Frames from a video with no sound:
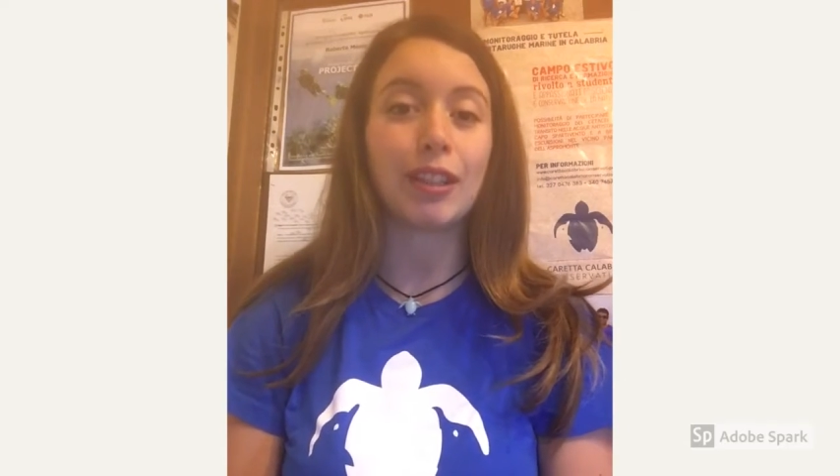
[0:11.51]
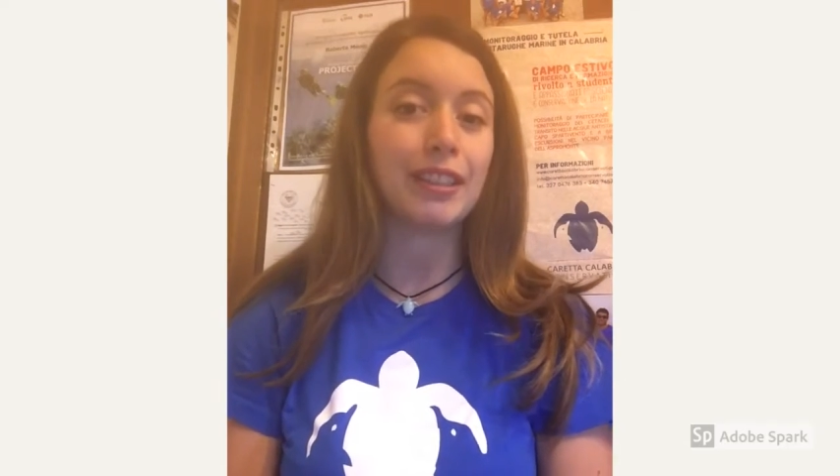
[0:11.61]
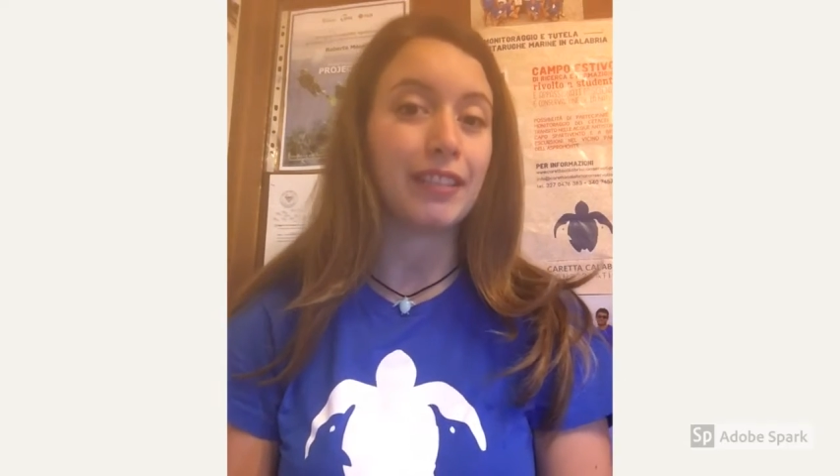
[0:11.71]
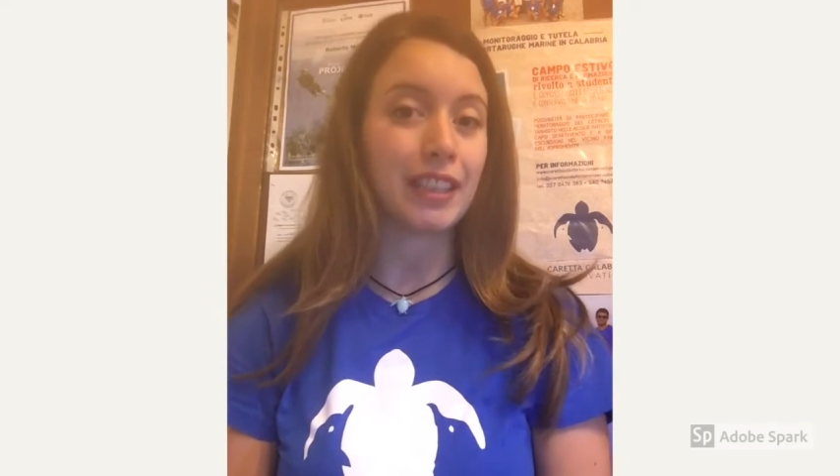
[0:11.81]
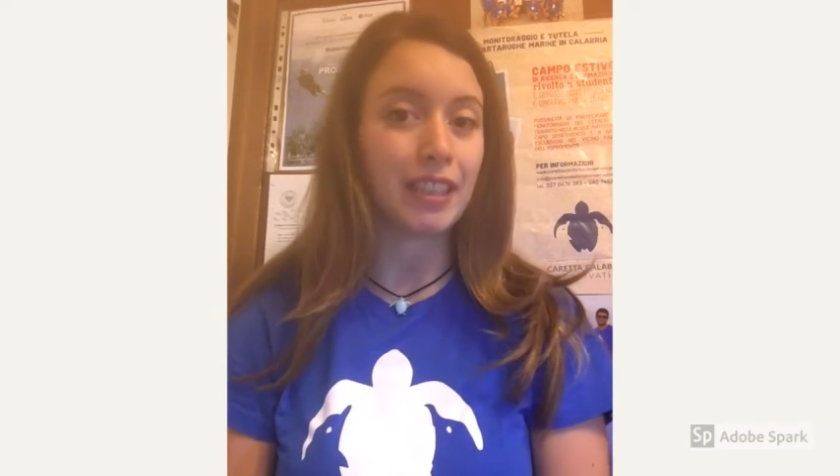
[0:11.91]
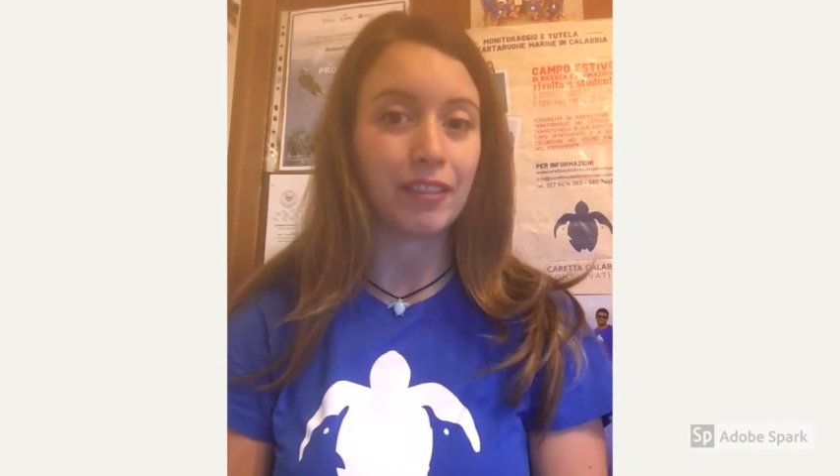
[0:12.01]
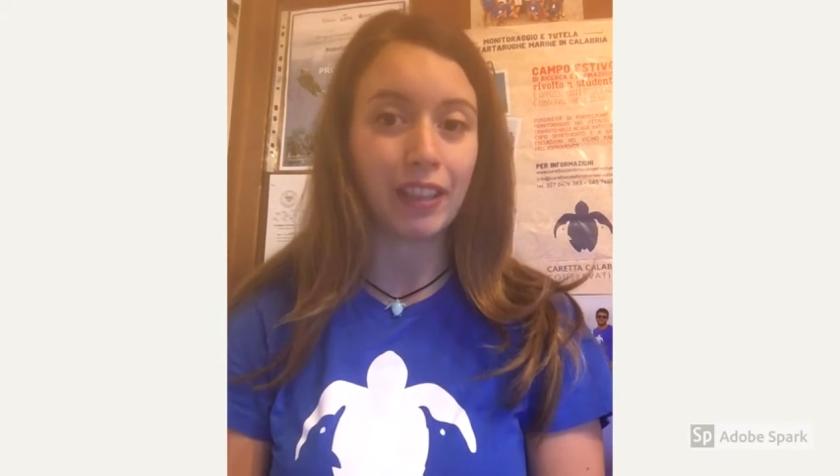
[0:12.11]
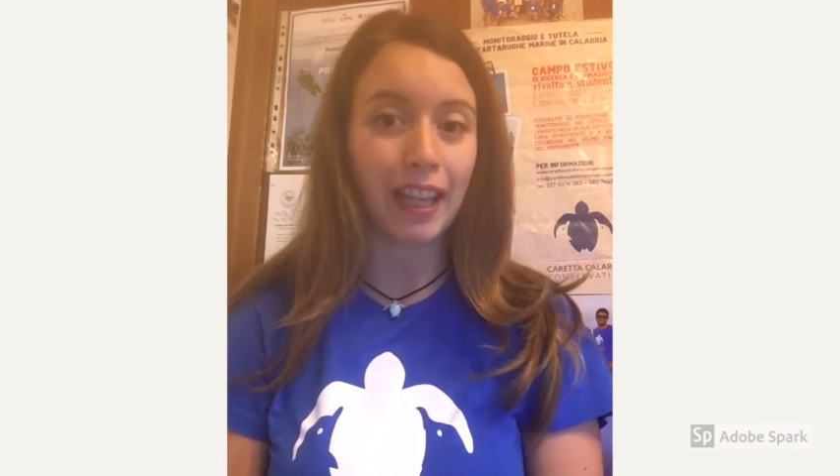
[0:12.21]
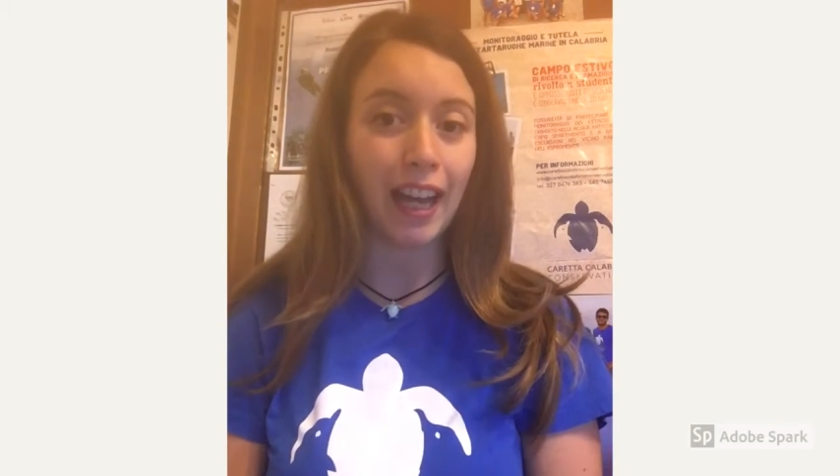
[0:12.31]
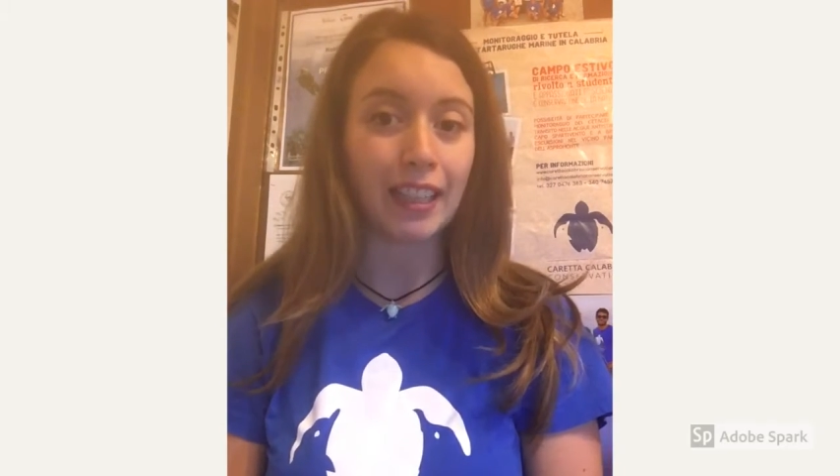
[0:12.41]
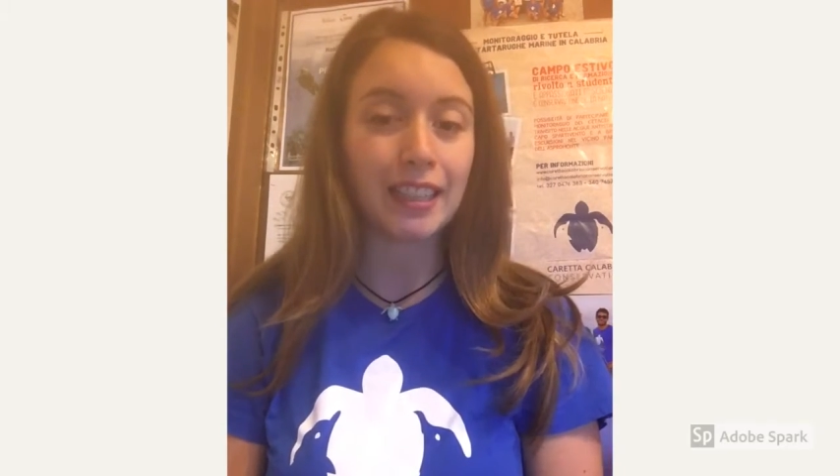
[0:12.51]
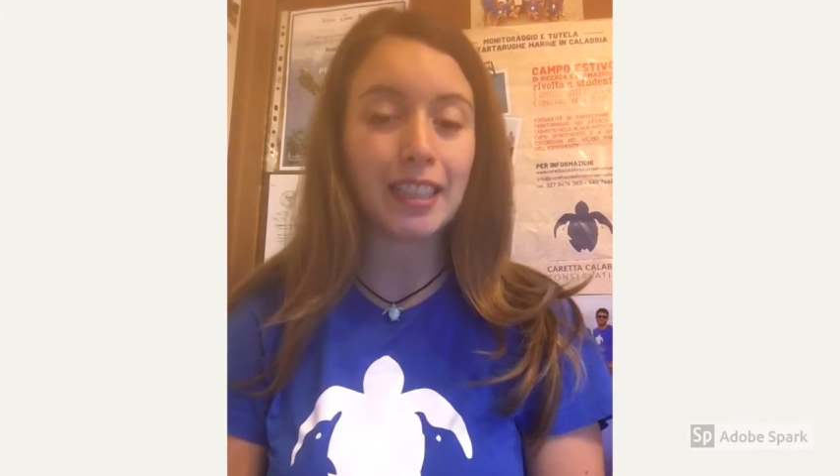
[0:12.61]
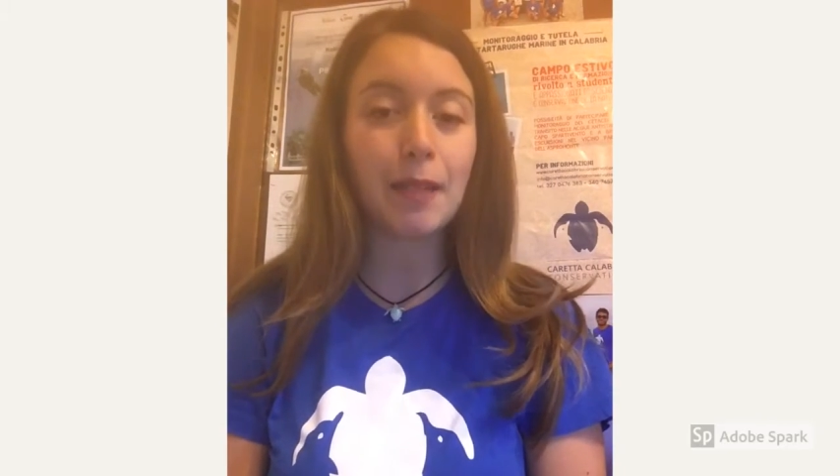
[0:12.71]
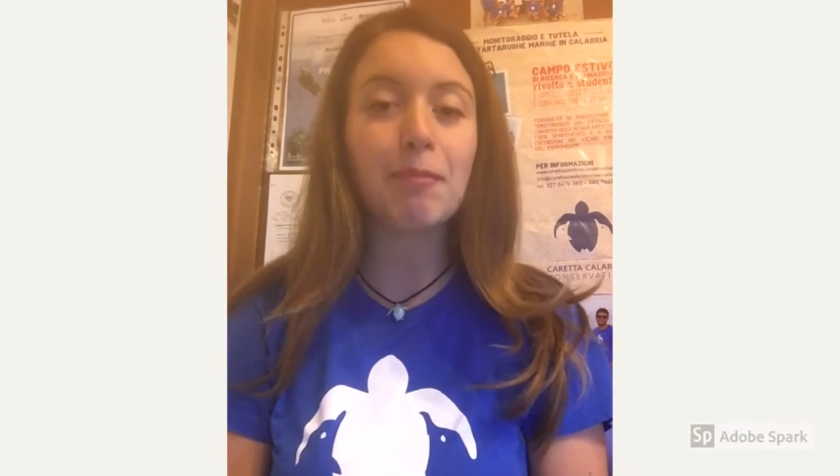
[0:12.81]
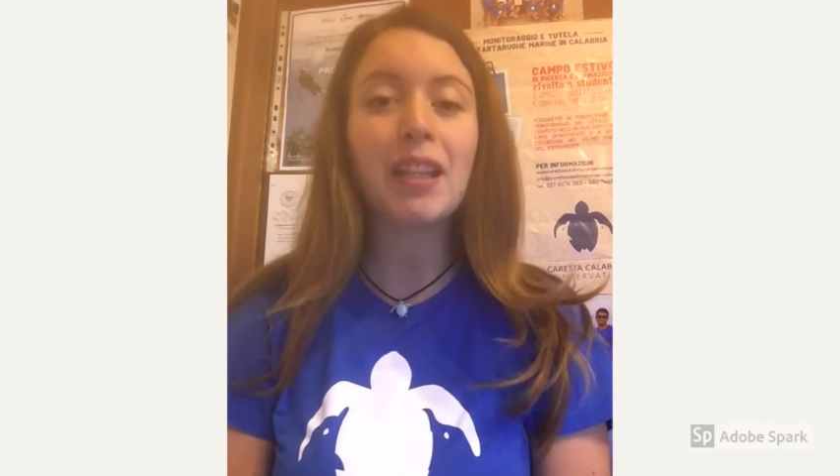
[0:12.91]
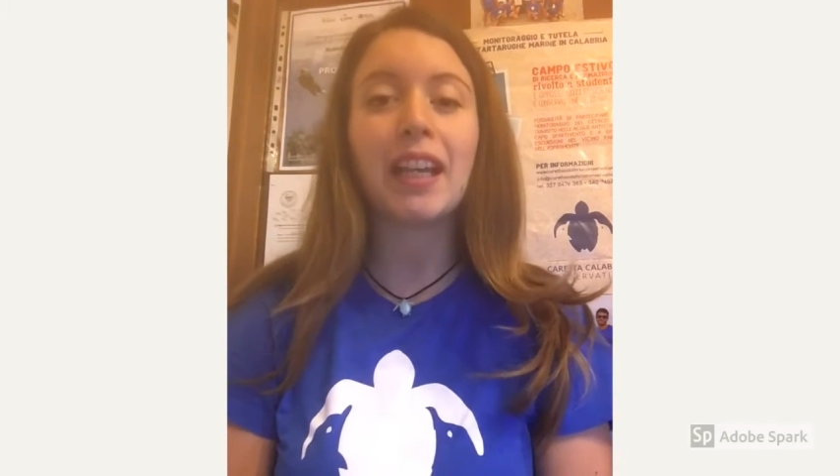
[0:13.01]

a diversificarsi